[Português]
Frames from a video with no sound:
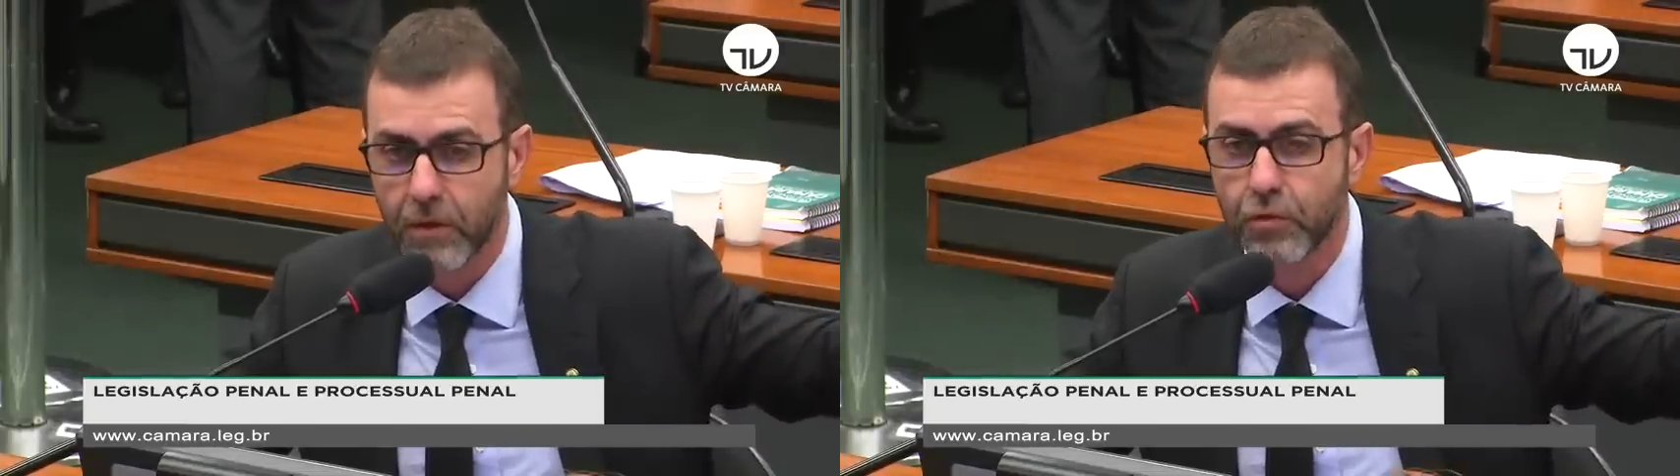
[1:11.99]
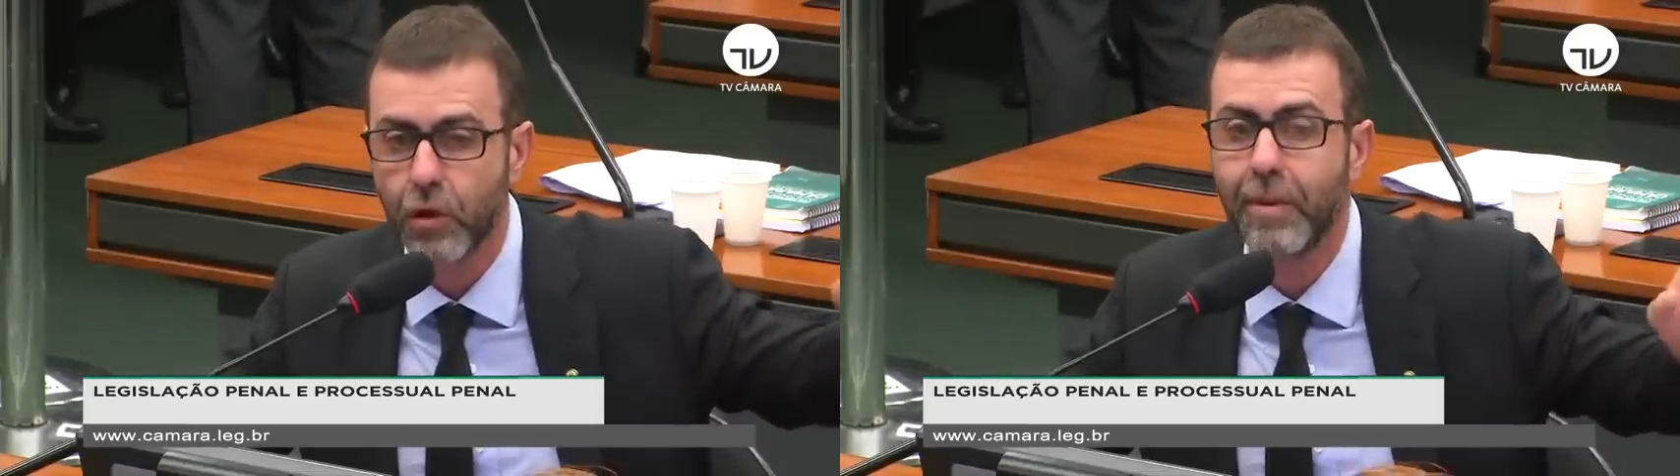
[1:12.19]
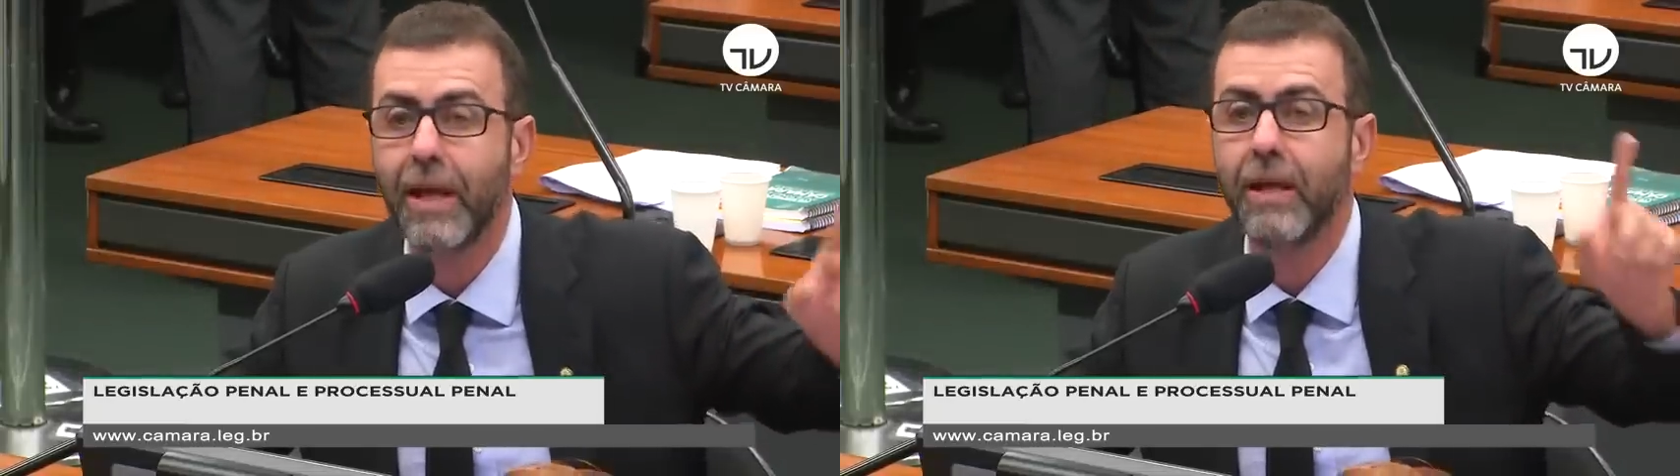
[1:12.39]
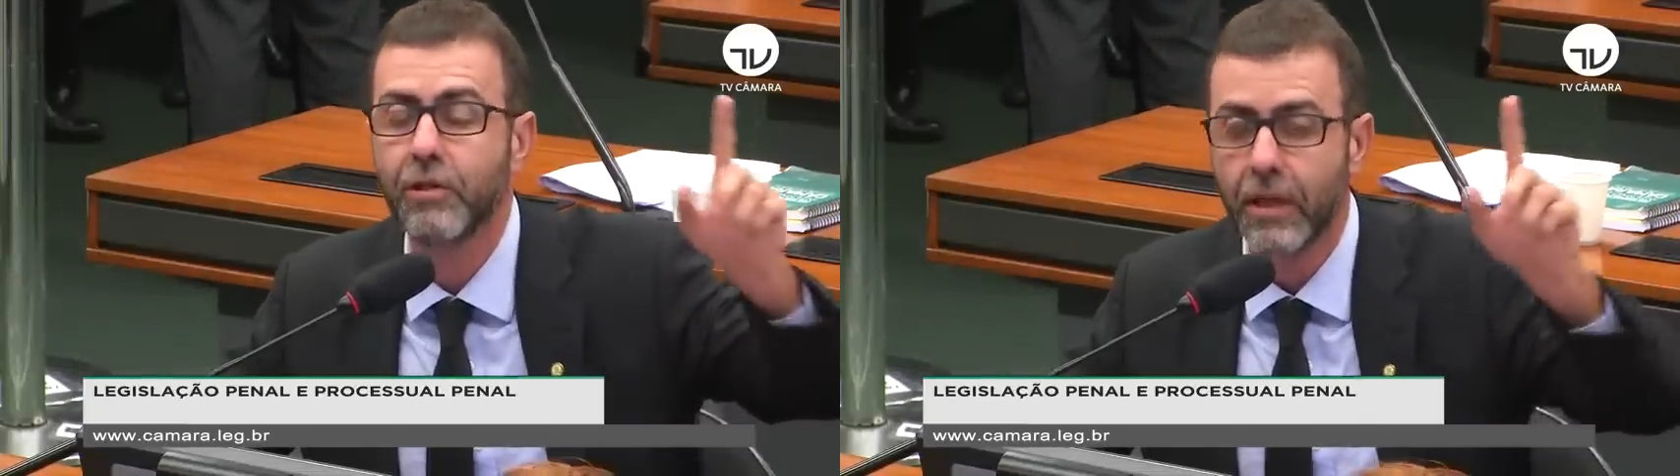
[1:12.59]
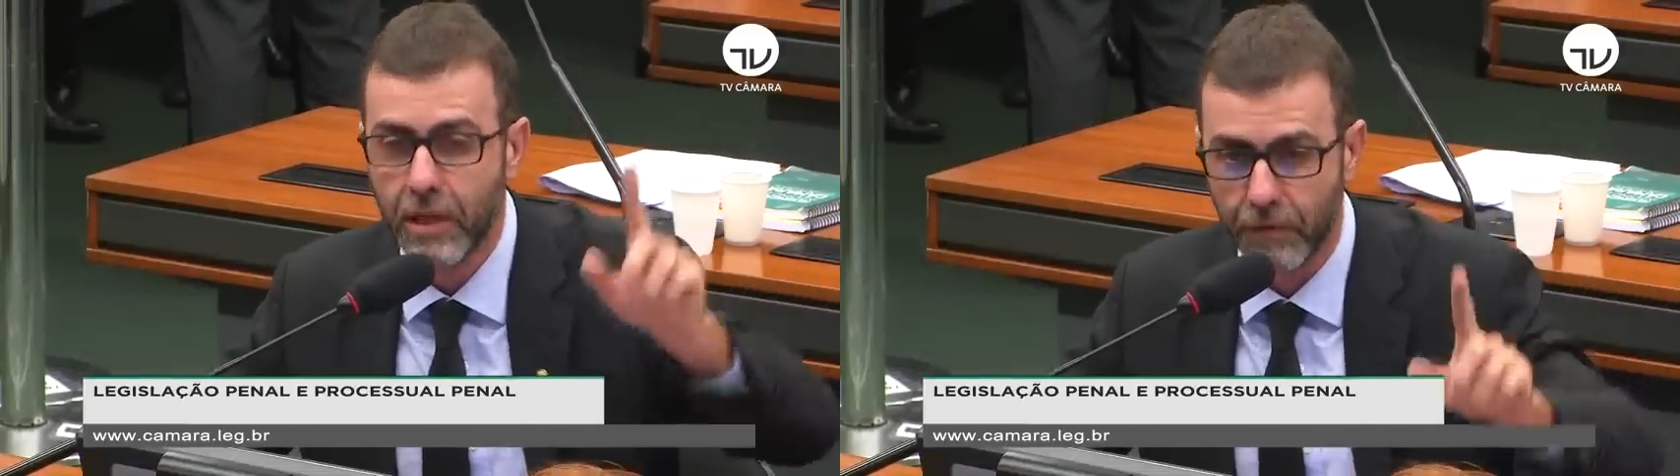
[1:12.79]
sobre
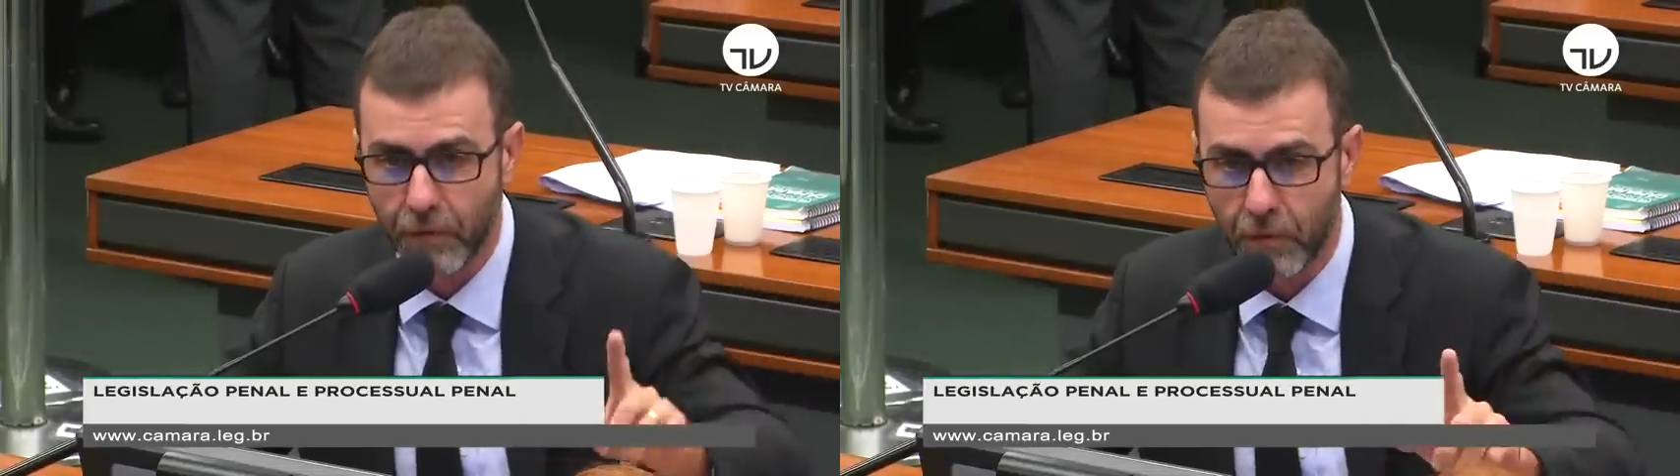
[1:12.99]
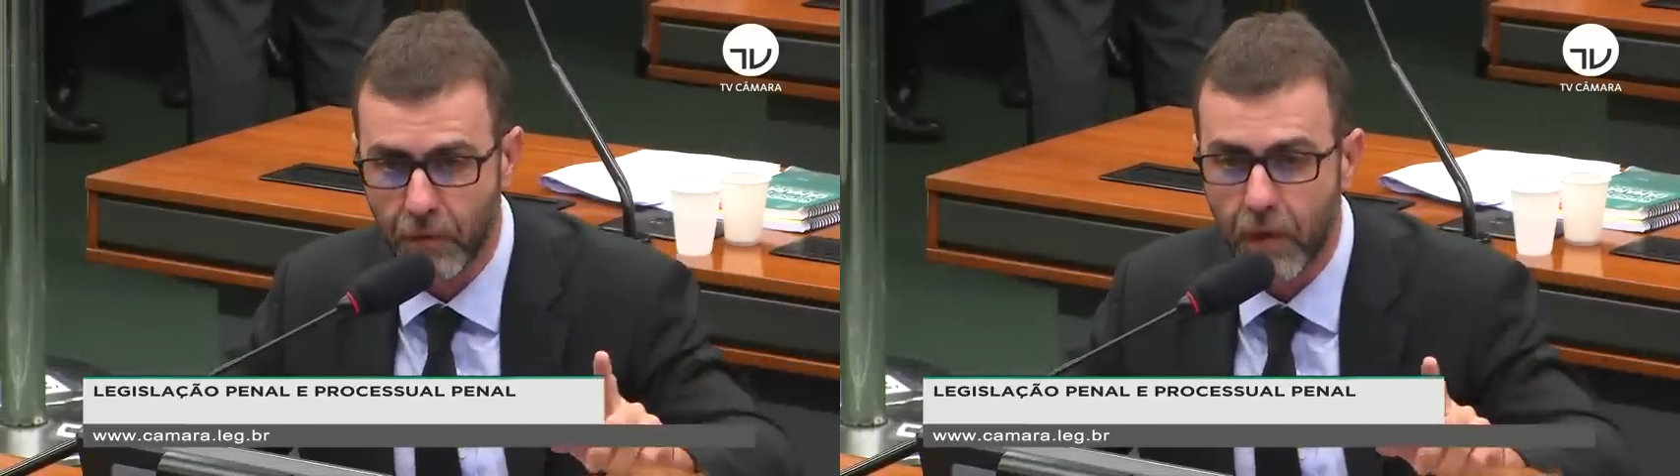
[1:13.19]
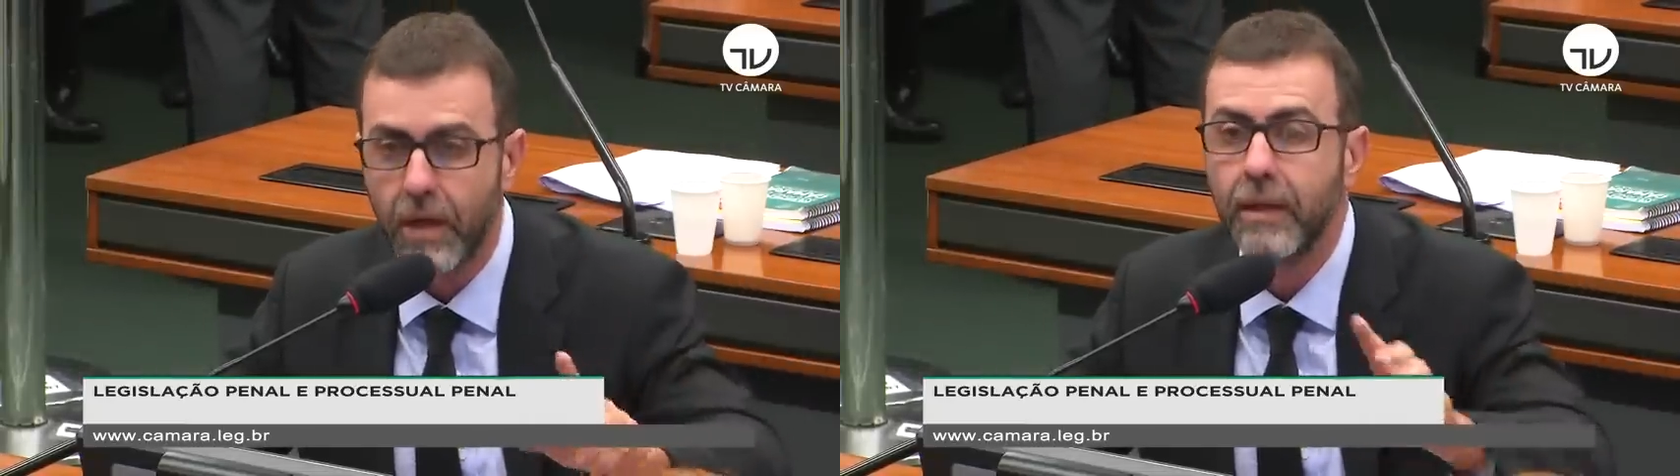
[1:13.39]
este equívoco.